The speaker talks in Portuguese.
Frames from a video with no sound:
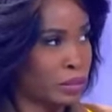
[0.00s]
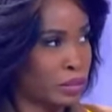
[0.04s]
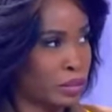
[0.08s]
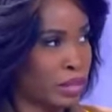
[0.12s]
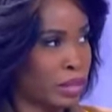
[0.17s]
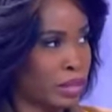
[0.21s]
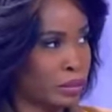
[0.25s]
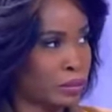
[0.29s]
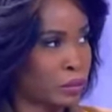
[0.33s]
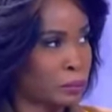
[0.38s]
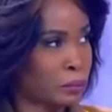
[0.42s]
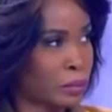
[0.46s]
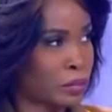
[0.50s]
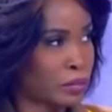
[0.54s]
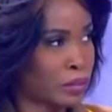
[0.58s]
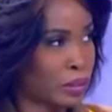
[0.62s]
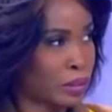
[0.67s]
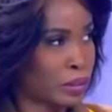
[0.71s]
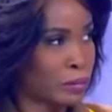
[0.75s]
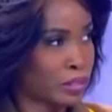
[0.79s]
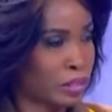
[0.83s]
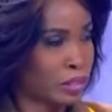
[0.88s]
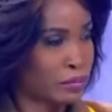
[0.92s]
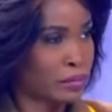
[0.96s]
Eu penso estamos a
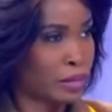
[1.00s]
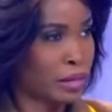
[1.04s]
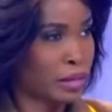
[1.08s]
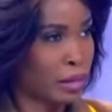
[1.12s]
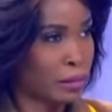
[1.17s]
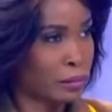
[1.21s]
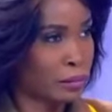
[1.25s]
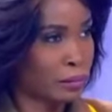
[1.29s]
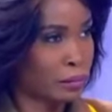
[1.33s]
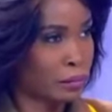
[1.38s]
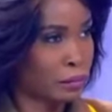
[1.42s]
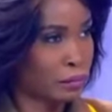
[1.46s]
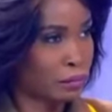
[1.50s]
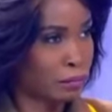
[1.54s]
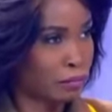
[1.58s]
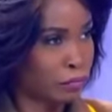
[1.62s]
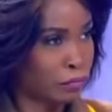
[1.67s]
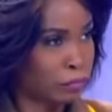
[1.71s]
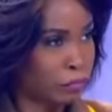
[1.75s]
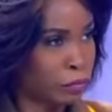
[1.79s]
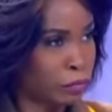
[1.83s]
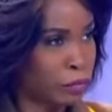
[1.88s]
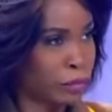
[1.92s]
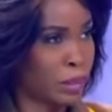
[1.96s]
falar
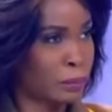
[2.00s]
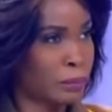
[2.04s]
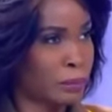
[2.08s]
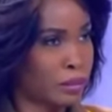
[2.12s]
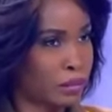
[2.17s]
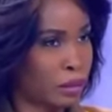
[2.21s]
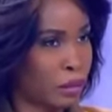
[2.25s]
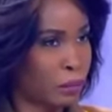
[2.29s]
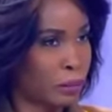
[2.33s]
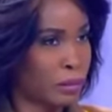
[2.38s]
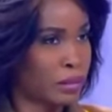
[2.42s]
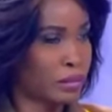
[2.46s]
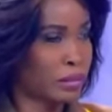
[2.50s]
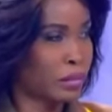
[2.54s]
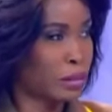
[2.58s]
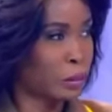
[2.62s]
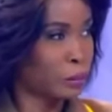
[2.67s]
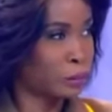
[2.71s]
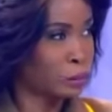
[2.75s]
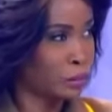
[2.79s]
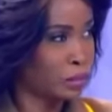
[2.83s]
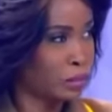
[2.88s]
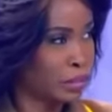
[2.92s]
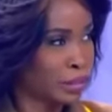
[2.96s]
fundamentalmente da
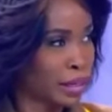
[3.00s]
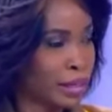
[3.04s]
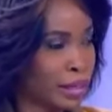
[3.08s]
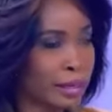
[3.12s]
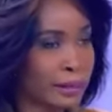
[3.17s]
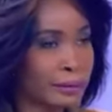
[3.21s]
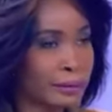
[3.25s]
autoridade,